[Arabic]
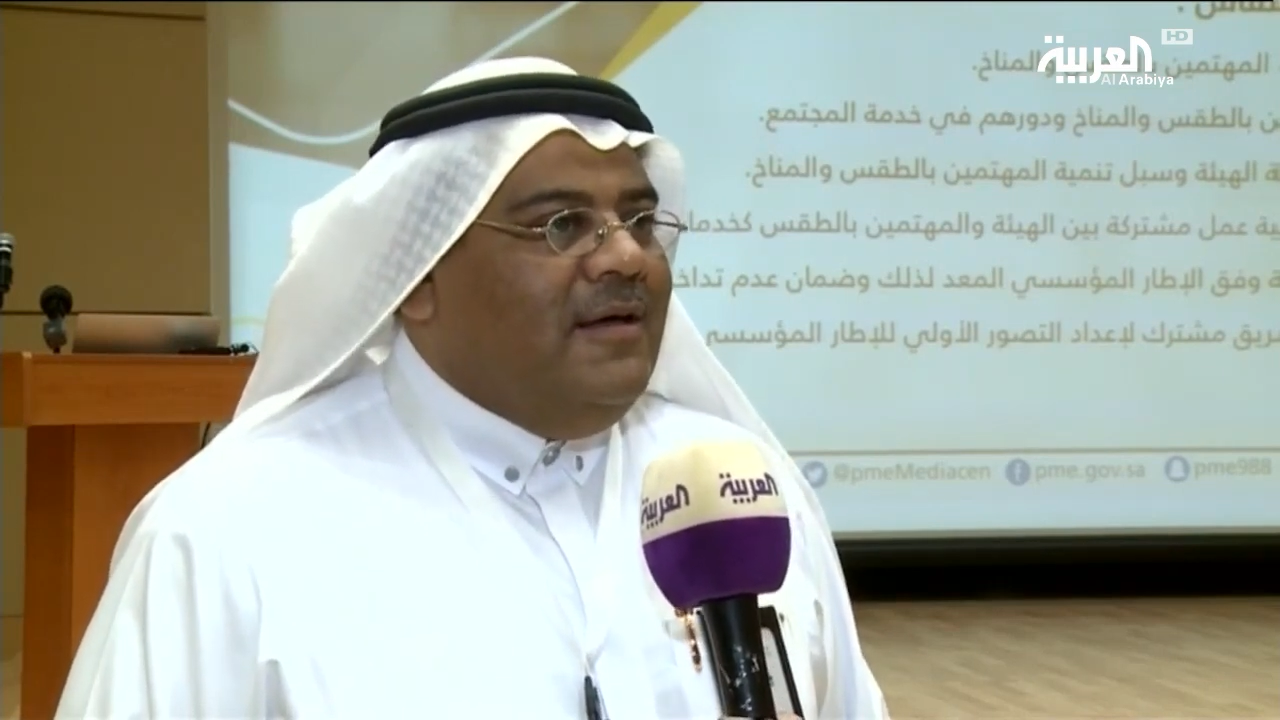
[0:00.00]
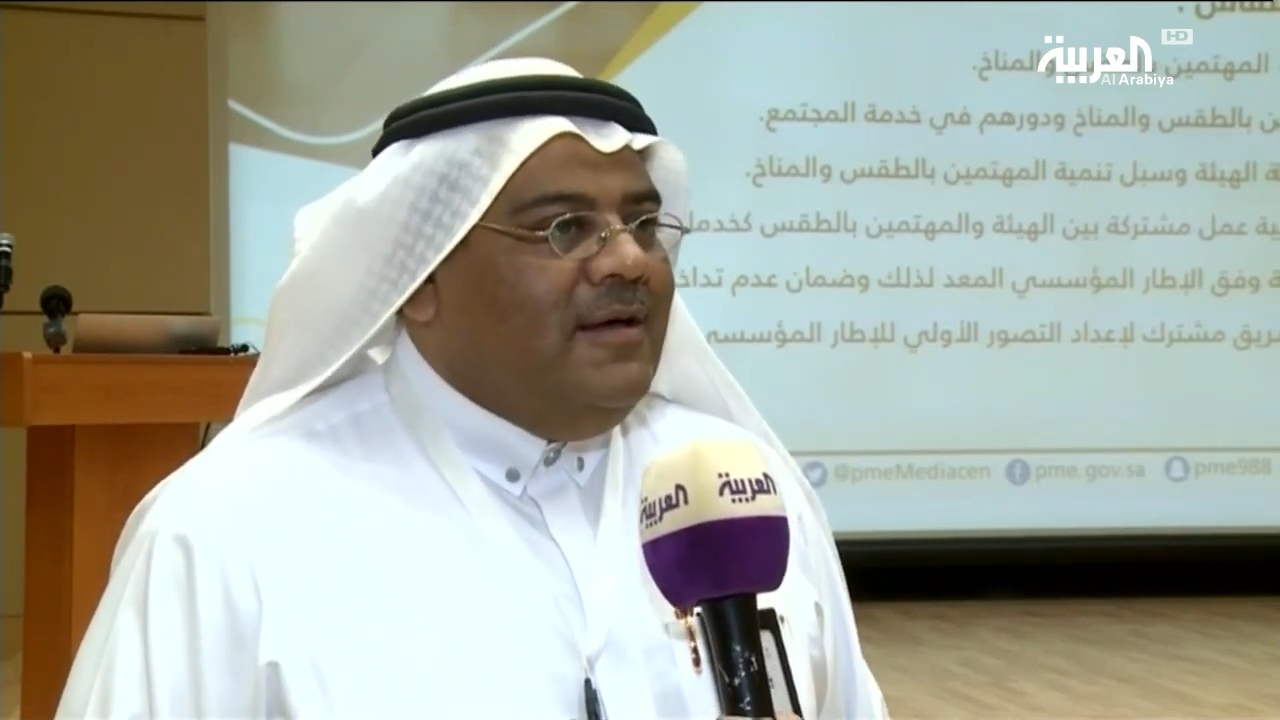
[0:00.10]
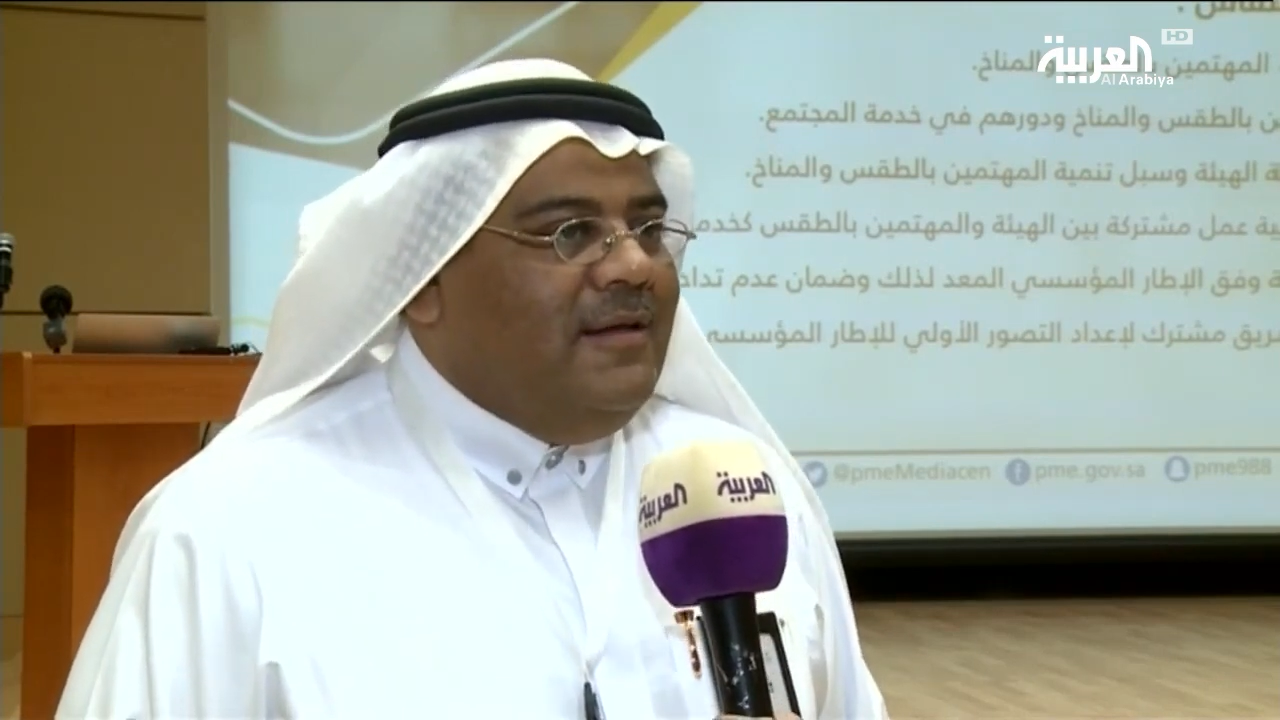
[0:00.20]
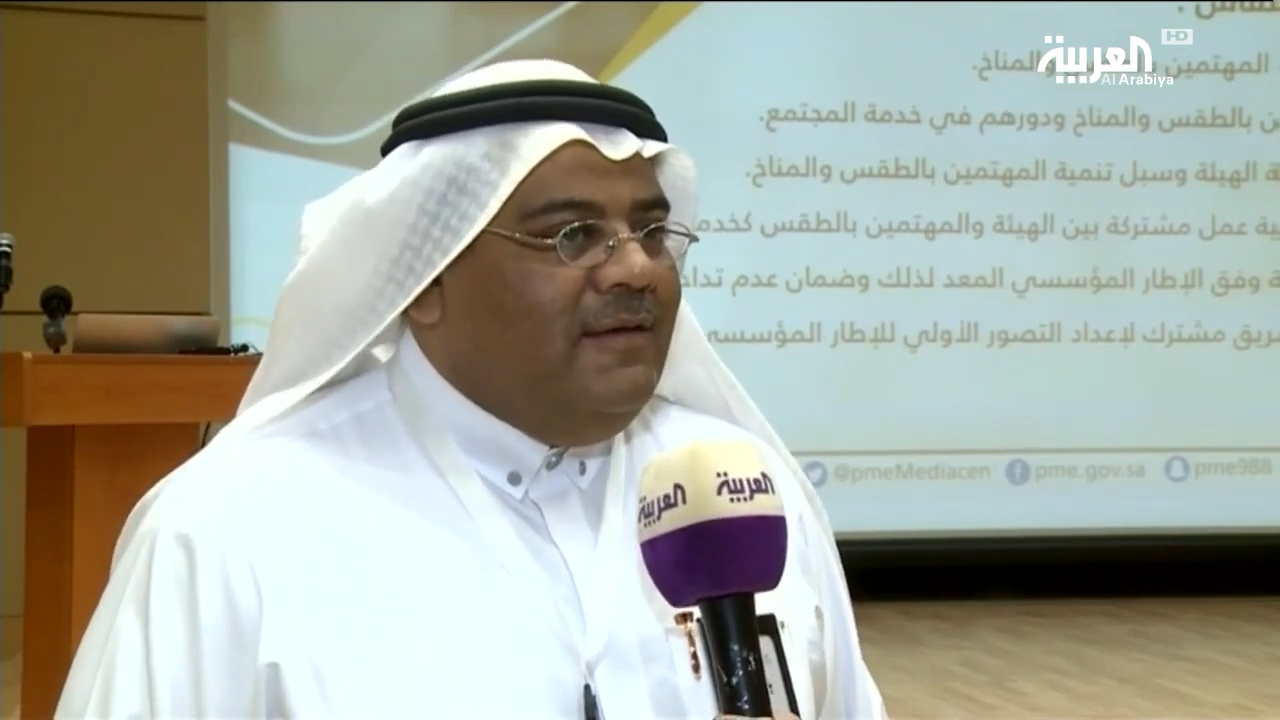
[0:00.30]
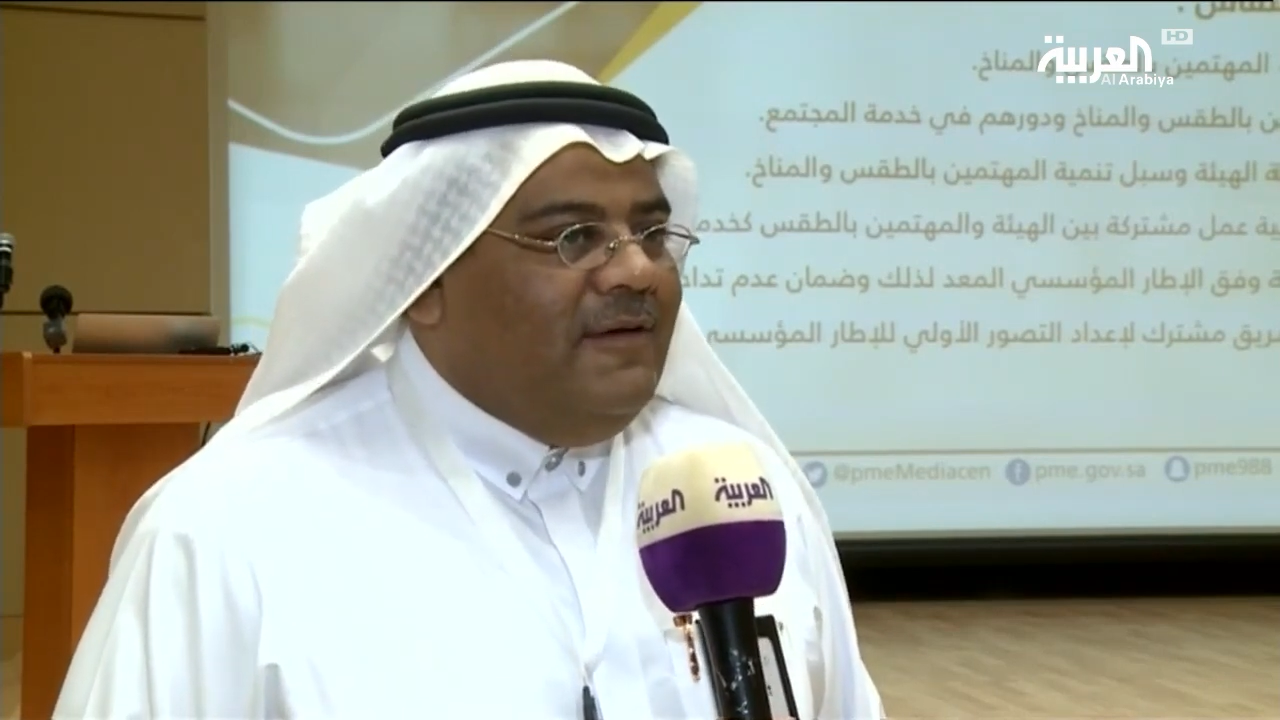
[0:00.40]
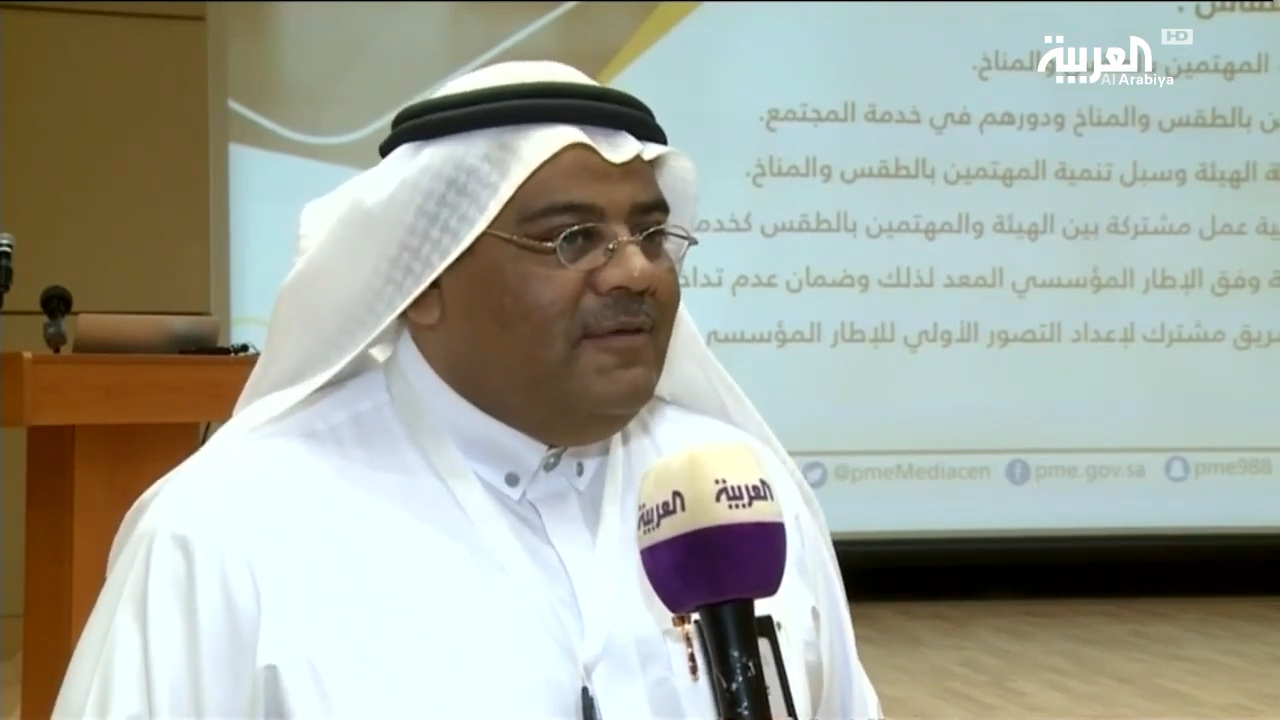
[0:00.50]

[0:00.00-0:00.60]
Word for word: يهدف